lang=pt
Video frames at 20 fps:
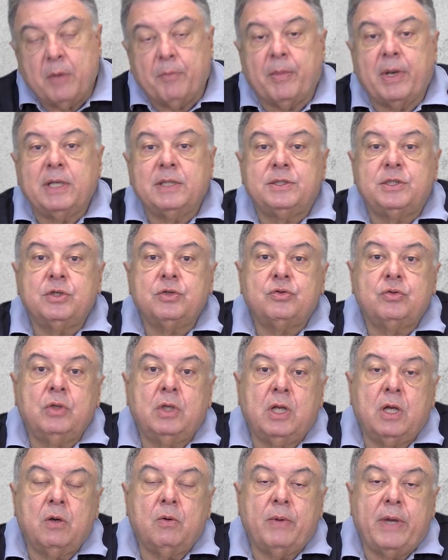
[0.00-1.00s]
Mas isso
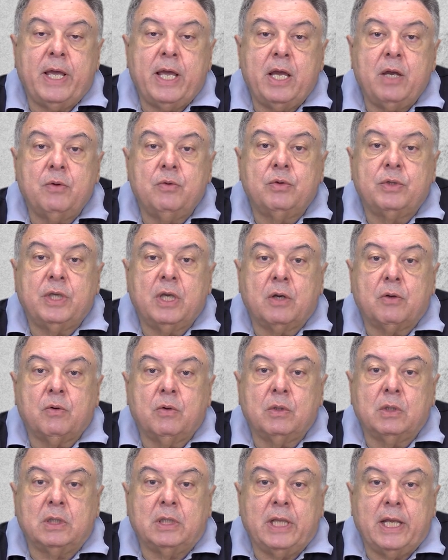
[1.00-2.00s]
não é o que
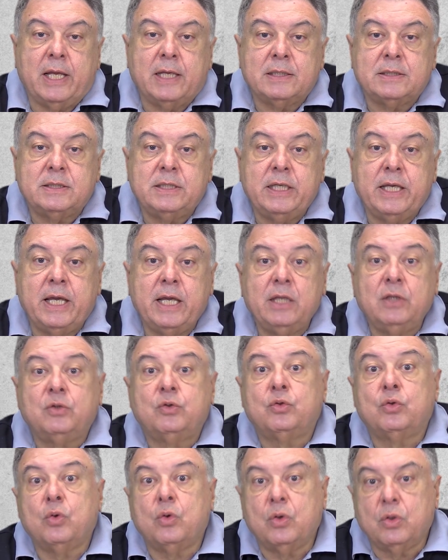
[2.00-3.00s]
acontece em
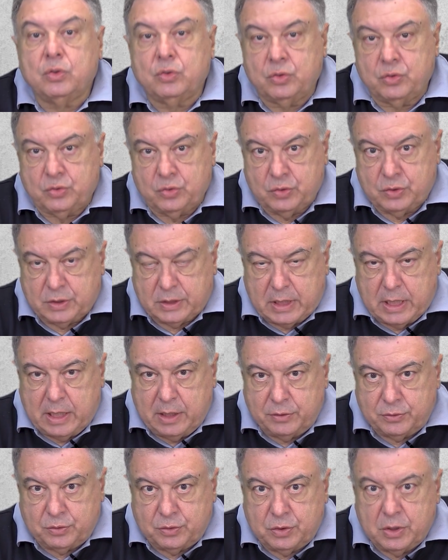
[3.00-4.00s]
todos os
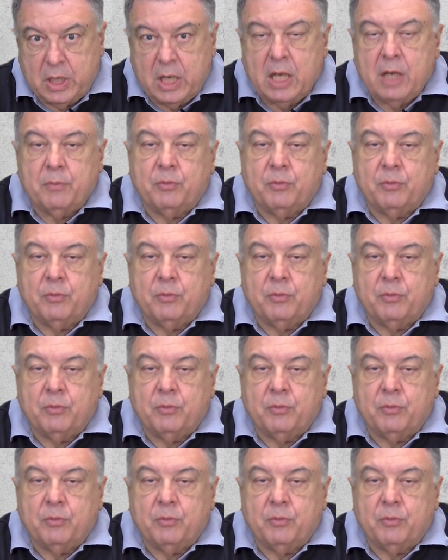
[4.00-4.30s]
casos.